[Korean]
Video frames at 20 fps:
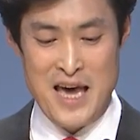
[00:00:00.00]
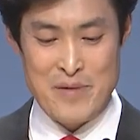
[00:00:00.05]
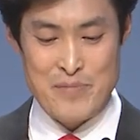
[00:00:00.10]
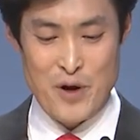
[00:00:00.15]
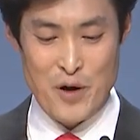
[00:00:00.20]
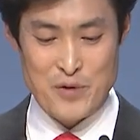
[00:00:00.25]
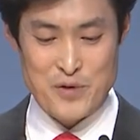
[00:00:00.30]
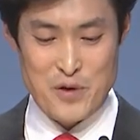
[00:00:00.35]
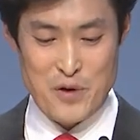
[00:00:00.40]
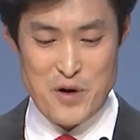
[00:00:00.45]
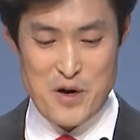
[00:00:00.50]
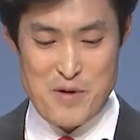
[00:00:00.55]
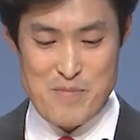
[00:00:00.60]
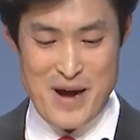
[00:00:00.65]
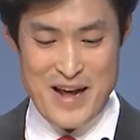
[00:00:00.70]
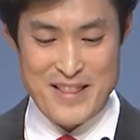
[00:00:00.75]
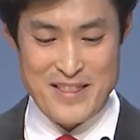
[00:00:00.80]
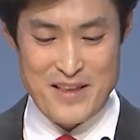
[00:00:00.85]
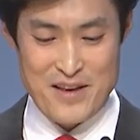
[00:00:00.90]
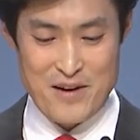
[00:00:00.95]
벽돌을
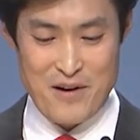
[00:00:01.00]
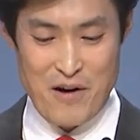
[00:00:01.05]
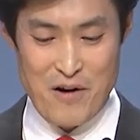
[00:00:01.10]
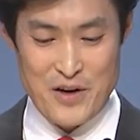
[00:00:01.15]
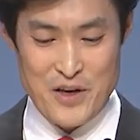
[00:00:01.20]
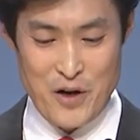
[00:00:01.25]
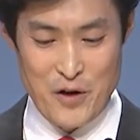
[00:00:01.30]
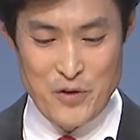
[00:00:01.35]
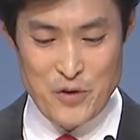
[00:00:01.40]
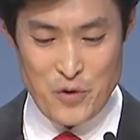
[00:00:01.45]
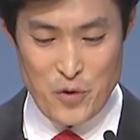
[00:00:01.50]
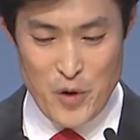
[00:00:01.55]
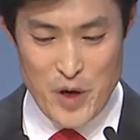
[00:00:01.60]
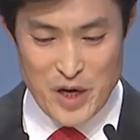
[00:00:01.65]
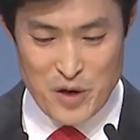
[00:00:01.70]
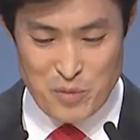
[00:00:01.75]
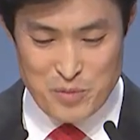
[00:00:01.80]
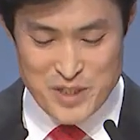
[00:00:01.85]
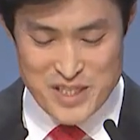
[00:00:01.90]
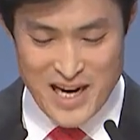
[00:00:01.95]
만들어 견고히
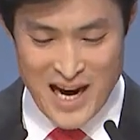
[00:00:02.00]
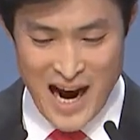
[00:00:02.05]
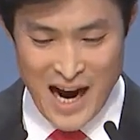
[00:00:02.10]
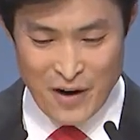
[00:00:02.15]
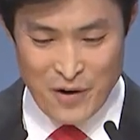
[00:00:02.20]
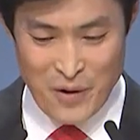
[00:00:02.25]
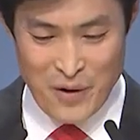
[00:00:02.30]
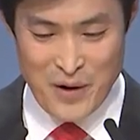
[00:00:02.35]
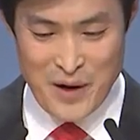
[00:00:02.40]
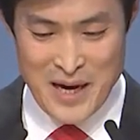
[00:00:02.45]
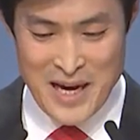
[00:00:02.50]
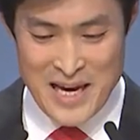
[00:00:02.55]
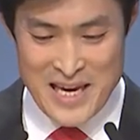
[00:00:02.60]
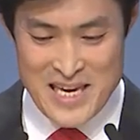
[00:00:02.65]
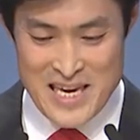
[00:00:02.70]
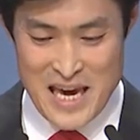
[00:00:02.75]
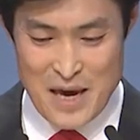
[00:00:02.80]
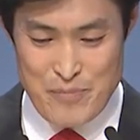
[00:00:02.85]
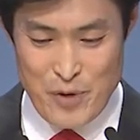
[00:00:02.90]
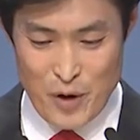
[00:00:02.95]
굽자하고
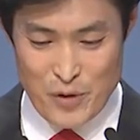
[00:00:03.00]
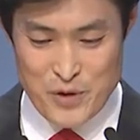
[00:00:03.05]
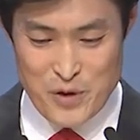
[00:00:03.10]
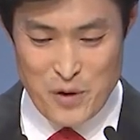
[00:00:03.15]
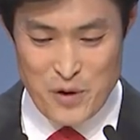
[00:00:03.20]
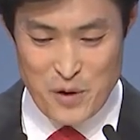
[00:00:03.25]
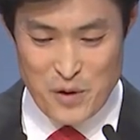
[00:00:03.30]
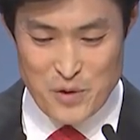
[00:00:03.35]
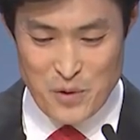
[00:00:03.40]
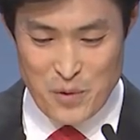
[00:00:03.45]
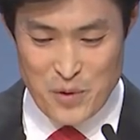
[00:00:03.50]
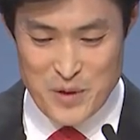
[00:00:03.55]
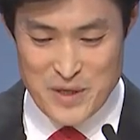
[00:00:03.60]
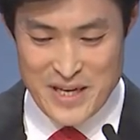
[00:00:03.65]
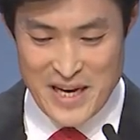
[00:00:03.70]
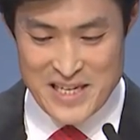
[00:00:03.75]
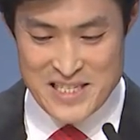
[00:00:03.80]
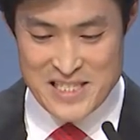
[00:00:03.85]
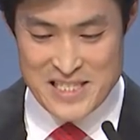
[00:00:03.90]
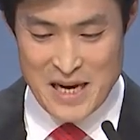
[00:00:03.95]
이에 벽돌로 돌을
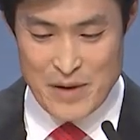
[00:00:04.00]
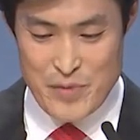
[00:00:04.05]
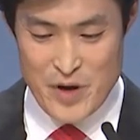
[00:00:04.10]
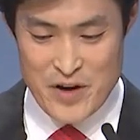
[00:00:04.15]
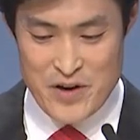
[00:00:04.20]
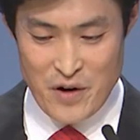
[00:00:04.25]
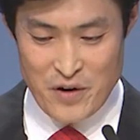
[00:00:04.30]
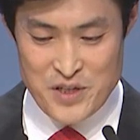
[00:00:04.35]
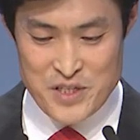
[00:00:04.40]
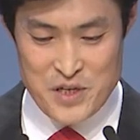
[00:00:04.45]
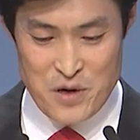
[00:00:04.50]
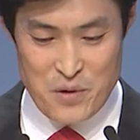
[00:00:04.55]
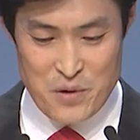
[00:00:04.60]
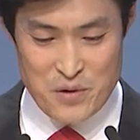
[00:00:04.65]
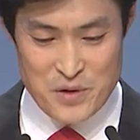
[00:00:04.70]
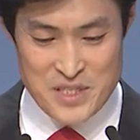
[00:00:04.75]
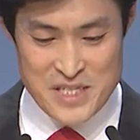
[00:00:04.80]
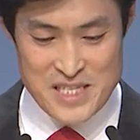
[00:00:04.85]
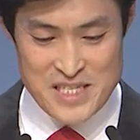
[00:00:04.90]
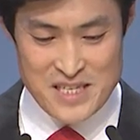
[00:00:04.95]
대신하며
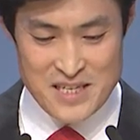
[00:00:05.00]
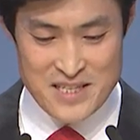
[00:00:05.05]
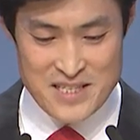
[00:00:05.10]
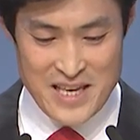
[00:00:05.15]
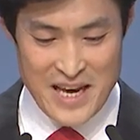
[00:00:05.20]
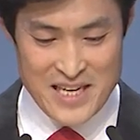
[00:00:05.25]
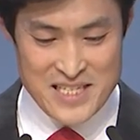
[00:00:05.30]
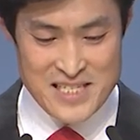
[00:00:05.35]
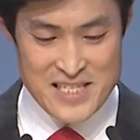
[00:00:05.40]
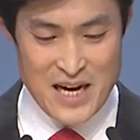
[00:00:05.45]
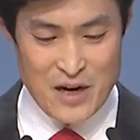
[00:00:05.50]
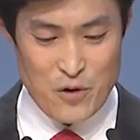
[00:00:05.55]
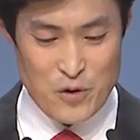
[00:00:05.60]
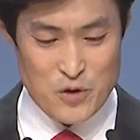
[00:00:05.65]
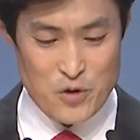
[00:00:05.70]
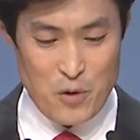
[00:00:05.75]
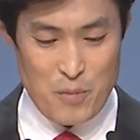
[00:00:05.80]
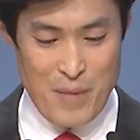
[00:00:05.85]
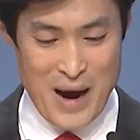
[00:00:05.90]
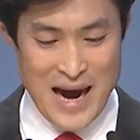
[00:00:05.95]
역청으로 진흙을 대신하고
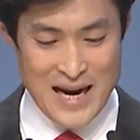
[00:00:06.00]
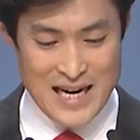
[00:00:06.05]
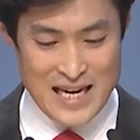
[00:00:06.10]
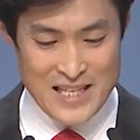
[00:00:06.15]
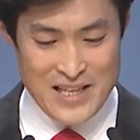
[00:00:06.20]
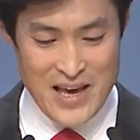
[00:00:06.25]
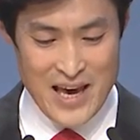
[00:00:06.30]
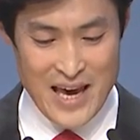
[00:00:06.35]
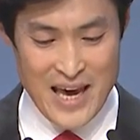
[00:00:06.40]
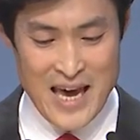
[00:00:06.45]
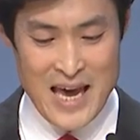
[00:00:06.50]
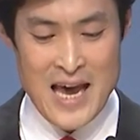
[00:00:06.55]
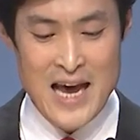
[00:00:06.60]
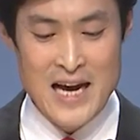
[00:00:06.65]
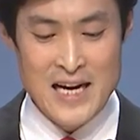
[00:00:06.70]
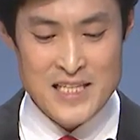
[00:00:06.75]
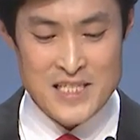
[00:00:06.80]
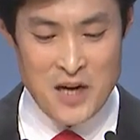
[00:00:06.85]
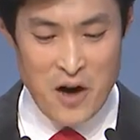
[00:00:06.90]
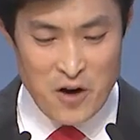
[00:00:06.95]
또 말하되
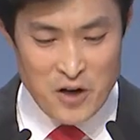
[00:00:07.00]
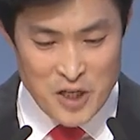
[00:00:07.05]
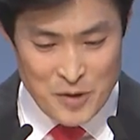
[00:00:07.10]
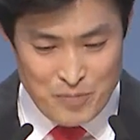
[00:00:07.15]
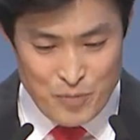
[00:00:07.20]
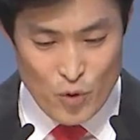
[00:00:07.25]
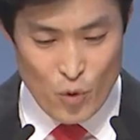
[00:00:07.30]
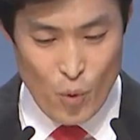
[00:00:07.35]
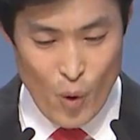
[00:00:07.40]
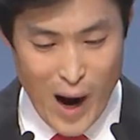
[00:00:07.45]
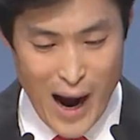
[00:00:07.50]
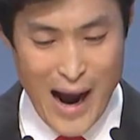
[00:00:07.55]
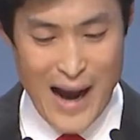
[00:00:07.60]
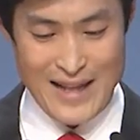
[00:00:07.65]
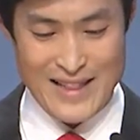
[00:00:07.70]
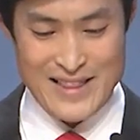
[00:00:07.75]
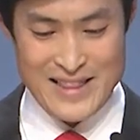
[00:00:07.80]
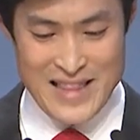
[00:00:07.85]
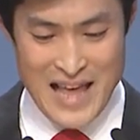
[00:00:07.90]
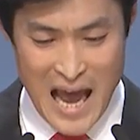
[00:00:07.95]

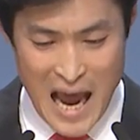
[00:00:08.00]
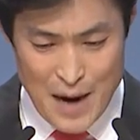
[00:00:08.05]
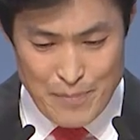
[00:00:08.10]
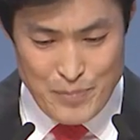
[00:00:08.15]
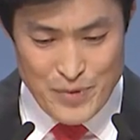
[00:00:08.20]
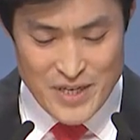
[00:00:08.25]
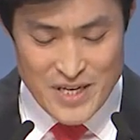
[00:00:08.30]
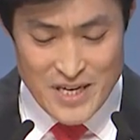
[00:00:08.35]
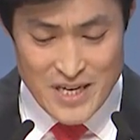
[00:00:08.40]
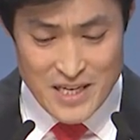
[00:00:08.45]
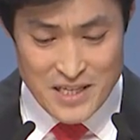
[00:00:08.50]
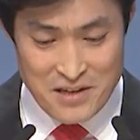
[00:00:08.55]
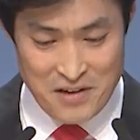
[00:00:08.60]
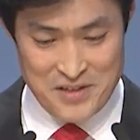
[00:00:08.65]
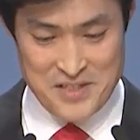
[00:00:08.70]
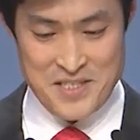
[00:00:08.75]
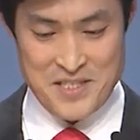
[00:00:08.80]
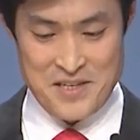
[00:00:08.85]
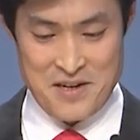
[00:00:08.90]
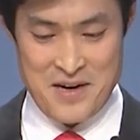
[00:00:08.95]
성읍과 탑을
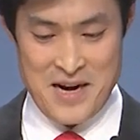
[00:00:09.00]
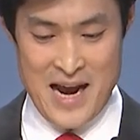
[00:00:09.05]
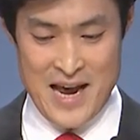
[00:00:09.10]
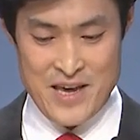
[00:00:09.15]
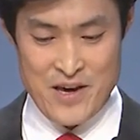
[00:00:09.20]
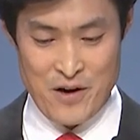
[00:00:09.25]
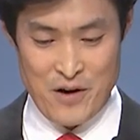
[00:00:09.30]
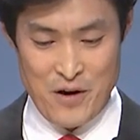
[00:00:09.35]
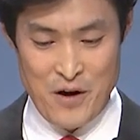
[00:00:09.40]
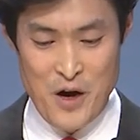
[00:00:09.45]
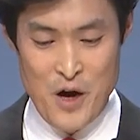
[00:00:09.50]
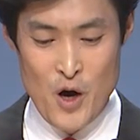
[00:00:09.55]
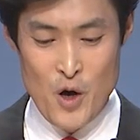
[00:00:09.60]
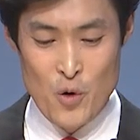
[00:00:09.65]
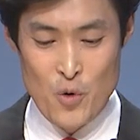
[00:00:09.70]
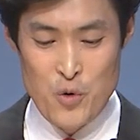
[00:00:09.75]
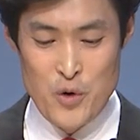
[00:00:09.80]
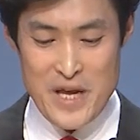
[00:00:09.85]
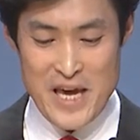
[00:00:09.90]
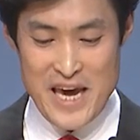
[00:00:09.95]
건설하여
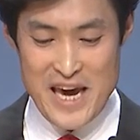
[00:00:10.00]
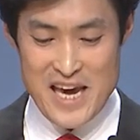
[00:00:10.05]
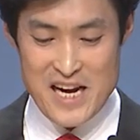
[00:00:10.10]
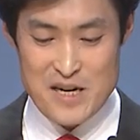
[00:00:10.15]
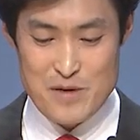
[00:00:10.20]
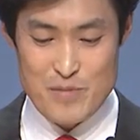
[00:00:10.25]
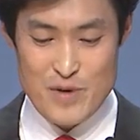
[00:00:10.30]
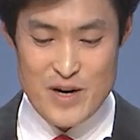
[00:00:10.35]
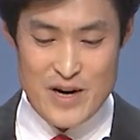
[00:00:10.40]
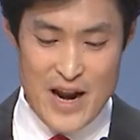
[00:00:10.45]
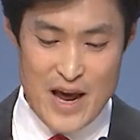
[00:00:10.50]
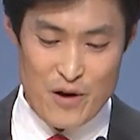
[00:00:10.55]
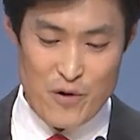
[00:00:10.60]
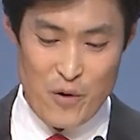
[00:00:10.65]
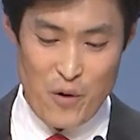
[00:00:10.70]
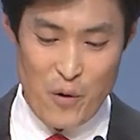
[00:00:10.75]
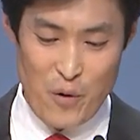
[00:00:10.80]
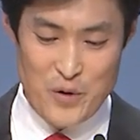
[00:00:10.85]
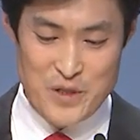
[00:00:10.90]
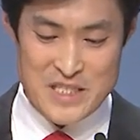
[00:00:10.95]
우리 이름을 내고
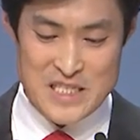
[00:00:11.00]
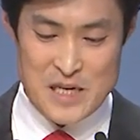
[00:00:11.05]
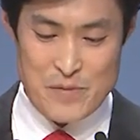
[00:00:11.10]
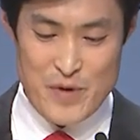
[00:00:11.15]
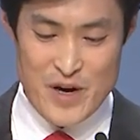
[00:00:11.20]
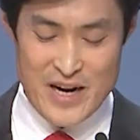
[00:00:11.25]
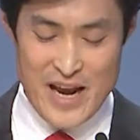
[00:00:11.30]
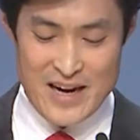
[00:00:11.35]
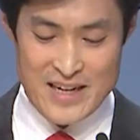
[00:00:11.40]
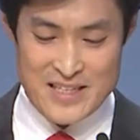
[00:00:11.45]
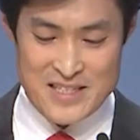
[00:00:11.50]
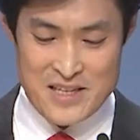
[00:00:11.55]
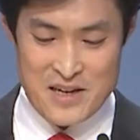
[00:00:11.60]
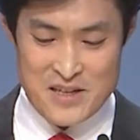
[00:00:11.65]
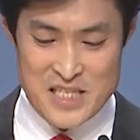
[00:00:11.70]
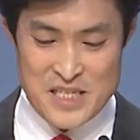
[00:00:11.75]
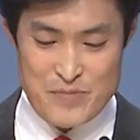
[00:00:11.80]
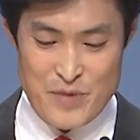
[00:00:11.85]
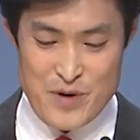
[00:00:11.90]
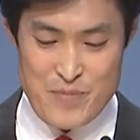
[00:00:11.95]
온 지면에
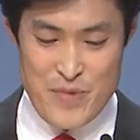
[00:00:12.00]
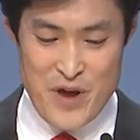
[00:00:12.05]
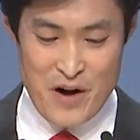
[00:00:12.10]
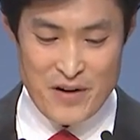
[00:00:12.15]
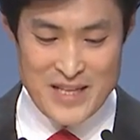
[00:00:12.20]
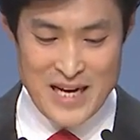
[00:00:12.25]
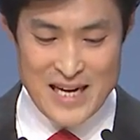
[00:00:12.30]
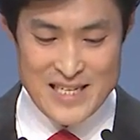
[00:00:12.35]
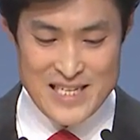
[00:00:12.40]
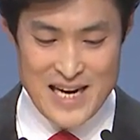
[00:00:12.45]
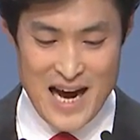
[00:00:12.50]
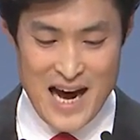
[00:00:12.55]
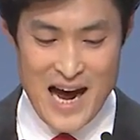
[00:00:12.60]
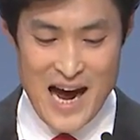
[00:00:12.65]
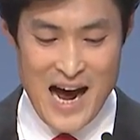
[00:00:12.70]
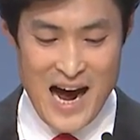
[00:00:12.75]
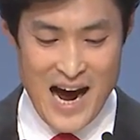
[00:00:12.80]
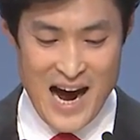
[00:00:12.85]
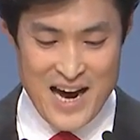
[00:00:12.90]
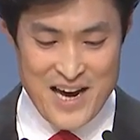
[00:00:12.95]
흩어짐을 면하자
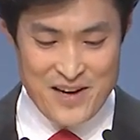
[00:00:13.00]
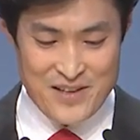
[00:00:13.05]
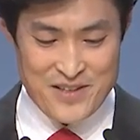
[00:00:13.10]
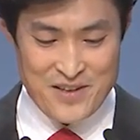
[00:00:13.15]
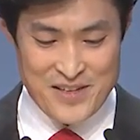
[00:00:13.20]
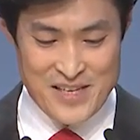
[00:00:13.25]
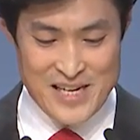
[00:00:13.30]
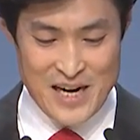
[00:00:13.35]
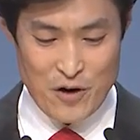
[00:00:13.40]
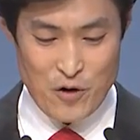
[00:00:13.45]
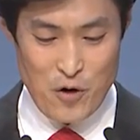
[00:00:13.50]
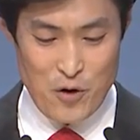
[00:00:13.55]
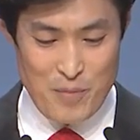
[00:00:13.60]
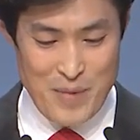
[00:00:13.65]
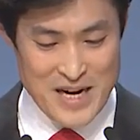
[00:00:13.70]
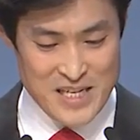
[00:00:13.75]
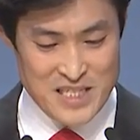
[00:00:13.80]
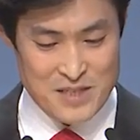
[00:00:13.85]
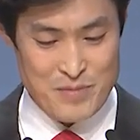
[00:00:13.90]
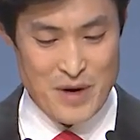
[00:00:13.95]
하였더니라고
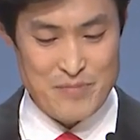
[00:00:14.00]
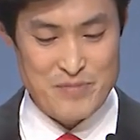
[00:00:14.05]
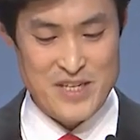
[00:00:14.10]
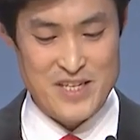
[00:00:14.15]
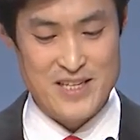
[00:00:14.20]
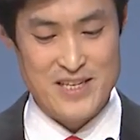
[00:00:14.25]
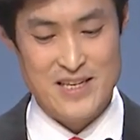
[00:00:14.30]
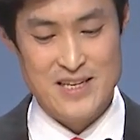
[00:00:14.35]
말씀합니다.